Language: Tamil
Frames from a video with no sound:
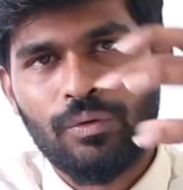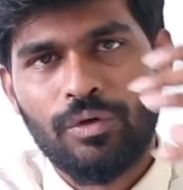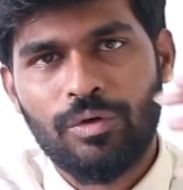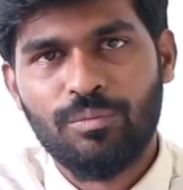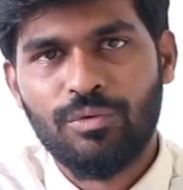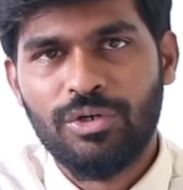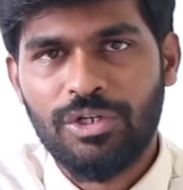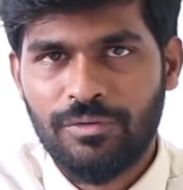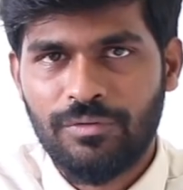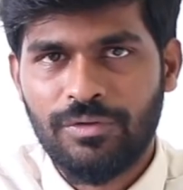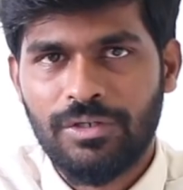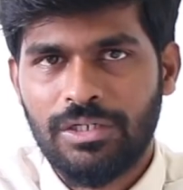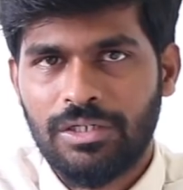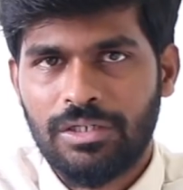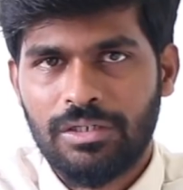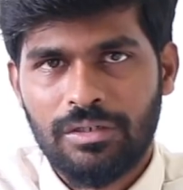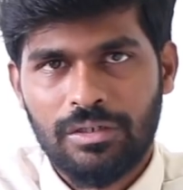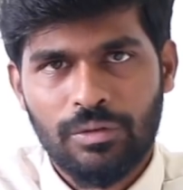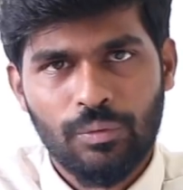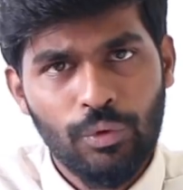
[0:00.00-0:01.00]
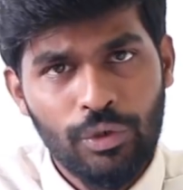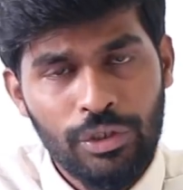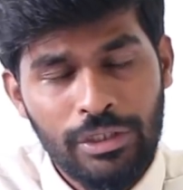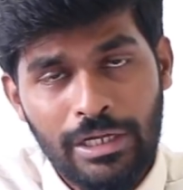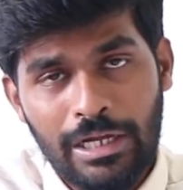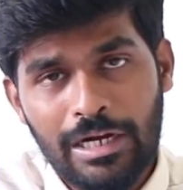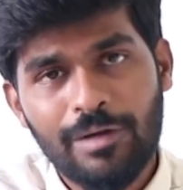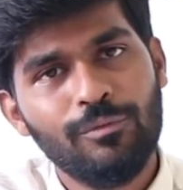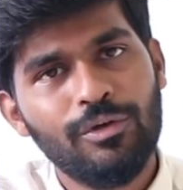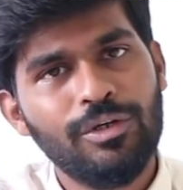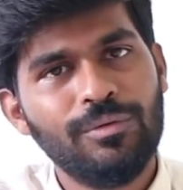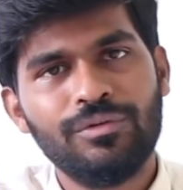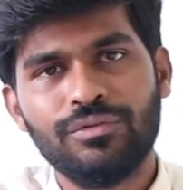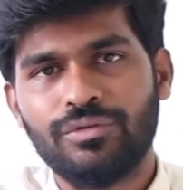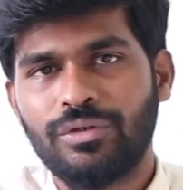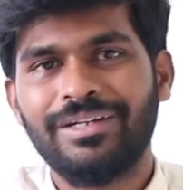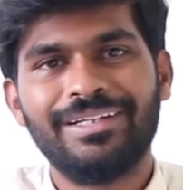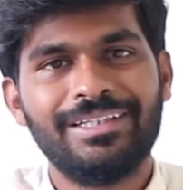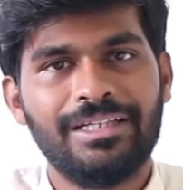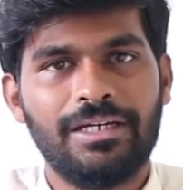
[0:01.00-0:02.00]
ஒரு முடிவு உறுதியான முடிவுன்னு
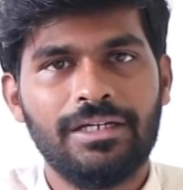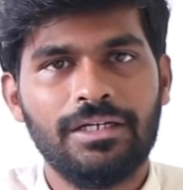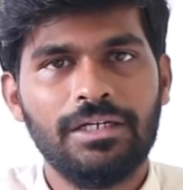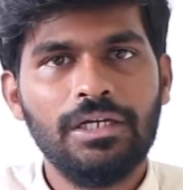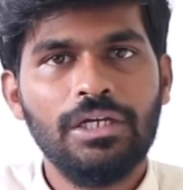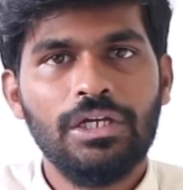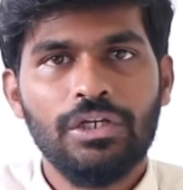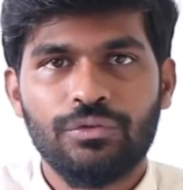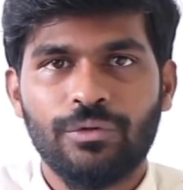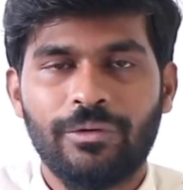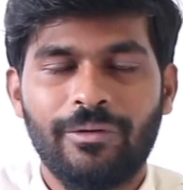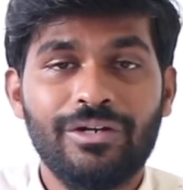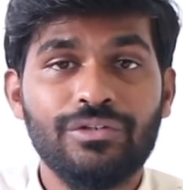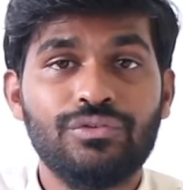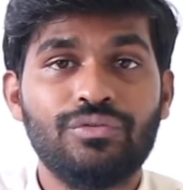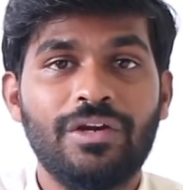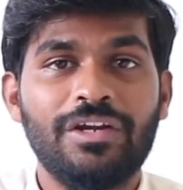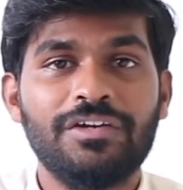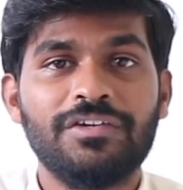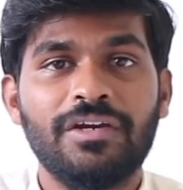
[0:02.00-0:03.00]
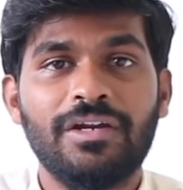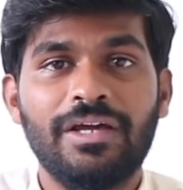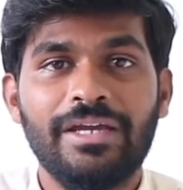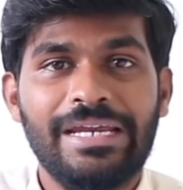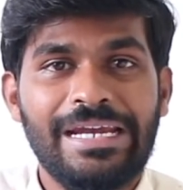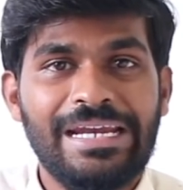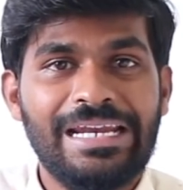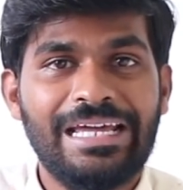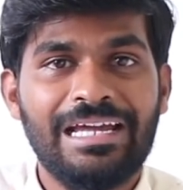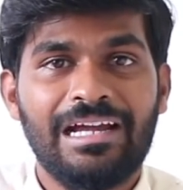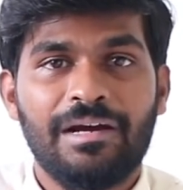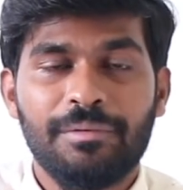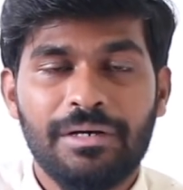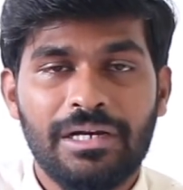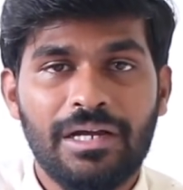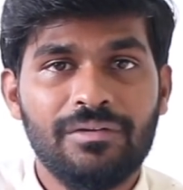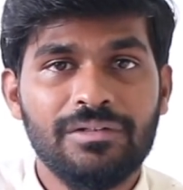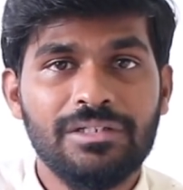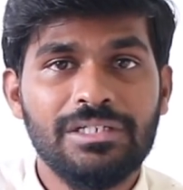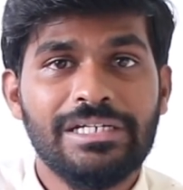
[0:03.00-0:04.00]
சொல்லியிருந்தார் ஸோ ஒருவேளை சுரேஷனா இல்லை
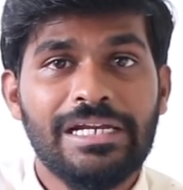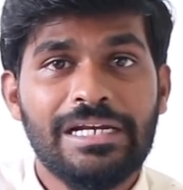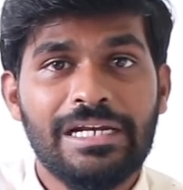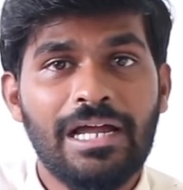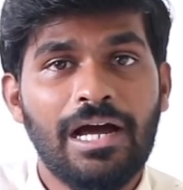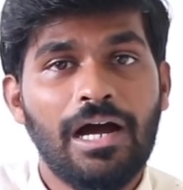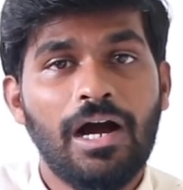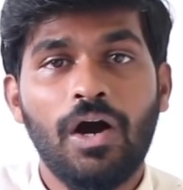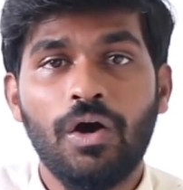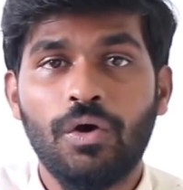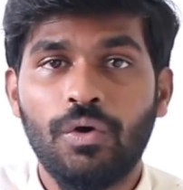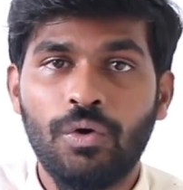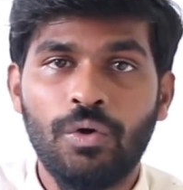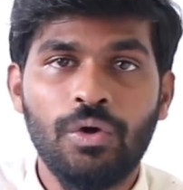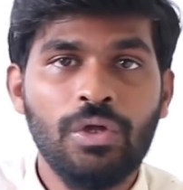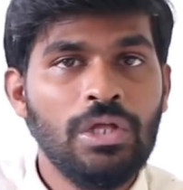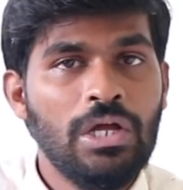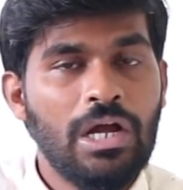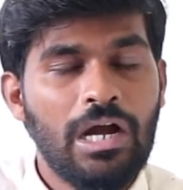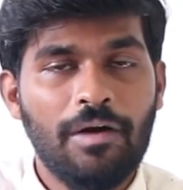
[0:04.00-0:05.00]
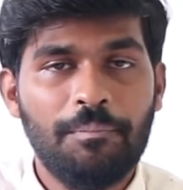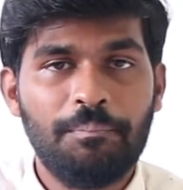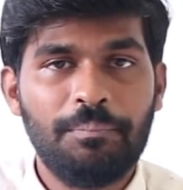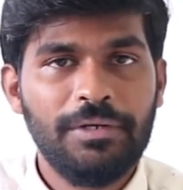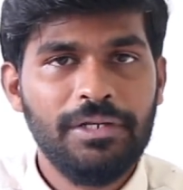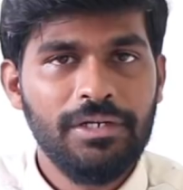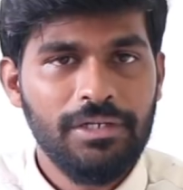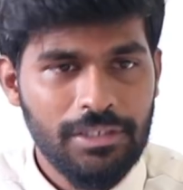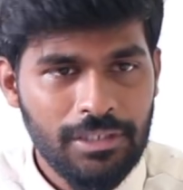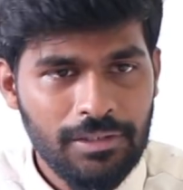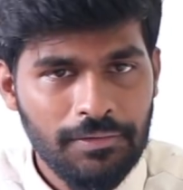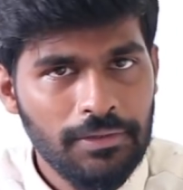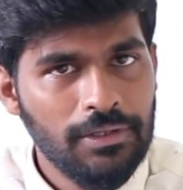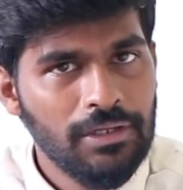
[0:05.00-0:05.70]
அப்படின்னா வந்து என்ன ஆகும் அப்படின்னு